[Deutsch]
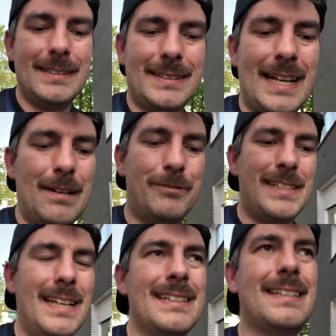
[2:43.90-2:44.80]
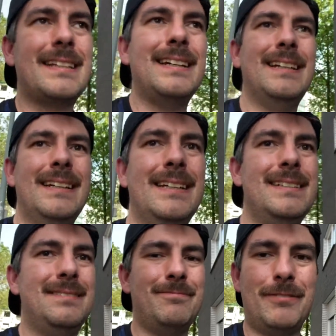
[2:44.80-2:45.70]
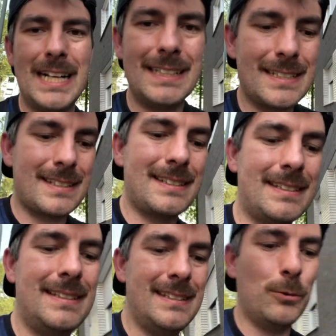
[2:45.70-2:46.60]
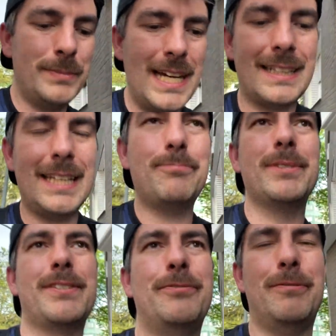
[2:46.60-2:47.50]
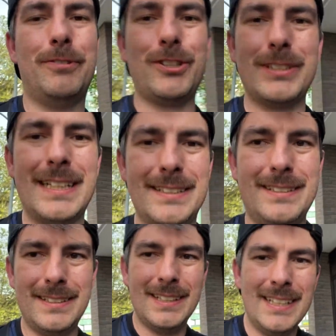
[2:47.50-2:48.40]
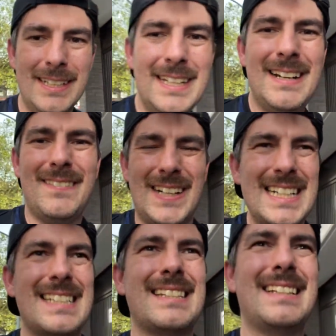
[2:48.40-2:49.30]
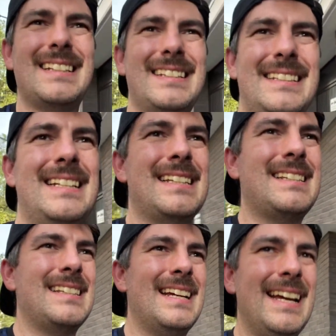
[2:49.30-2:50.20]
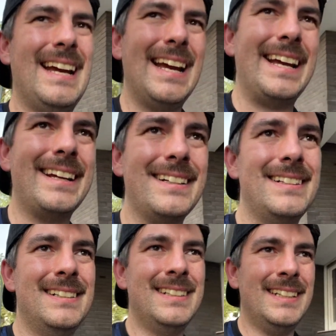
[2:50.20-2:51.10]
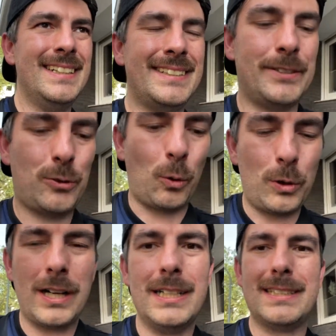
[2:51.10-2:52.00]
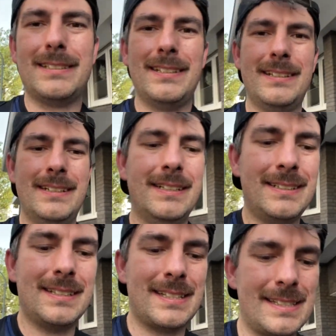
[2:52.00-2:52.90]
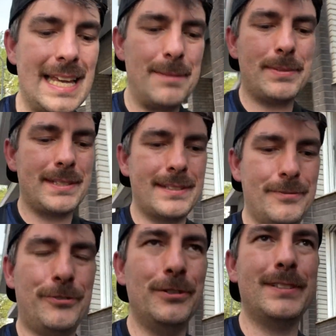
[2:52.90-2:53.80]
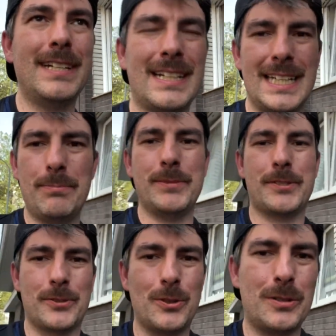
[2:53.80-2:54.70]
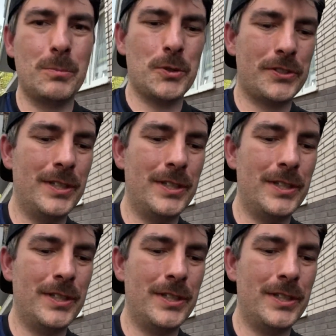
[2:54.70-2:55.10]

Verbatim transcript: Der FCS weiß um die Ergebnisse vom Wochenende, weiß, dass er den Druck hat, dass er selbst für die Ergebnisse sorgen muss.